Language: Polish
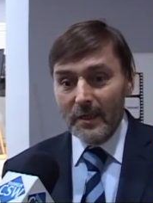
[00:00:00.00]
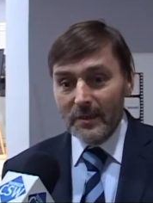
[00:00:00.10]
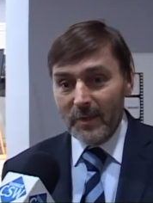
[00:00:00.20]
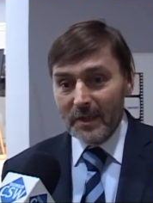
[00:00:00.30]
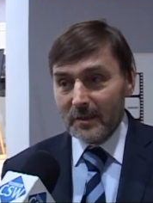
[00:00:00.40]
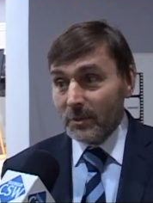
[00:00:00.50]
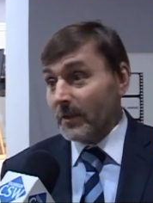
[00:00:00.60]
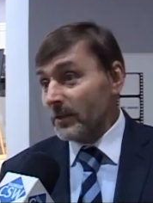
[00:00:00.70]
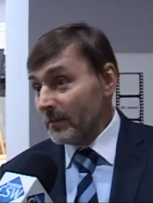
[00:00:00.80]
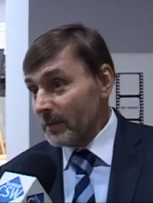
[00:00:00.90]
z miastem
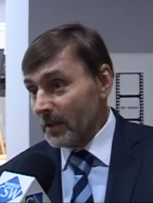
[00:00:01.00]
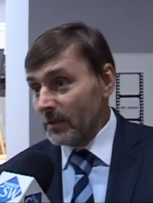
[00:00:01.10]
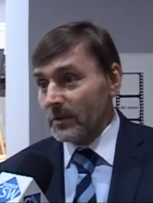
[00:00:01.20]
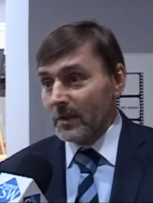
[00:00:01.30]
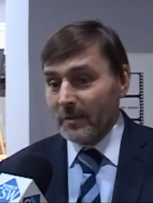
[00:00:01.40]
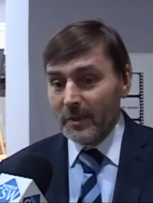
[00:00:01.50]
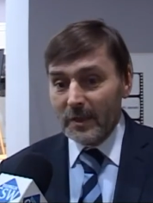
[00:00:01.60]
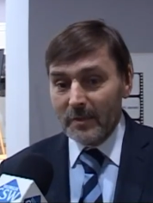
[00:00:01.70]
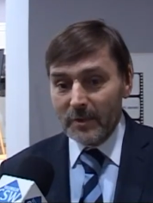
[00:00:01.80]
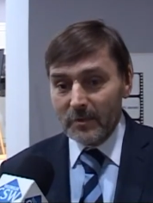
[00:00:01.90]
Świeciem, też z
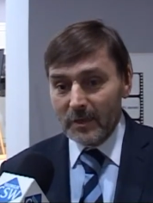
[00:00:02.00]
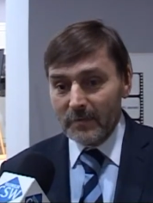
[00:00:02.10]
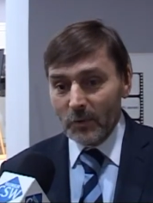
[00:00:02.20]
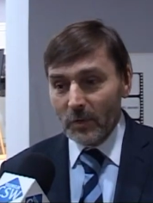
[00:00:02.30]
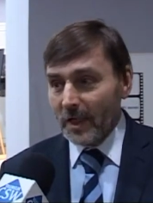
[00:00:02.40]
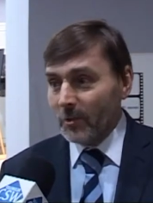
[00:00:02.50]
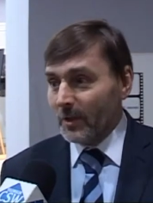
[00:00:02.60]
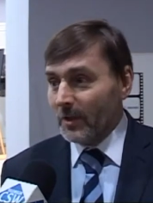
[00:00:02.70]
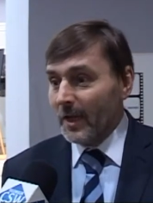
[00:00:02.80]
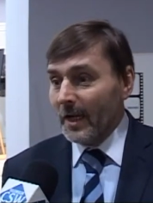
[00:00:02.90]
elementami tutaj weszło
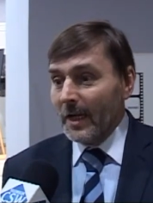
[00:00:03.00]
hełmno,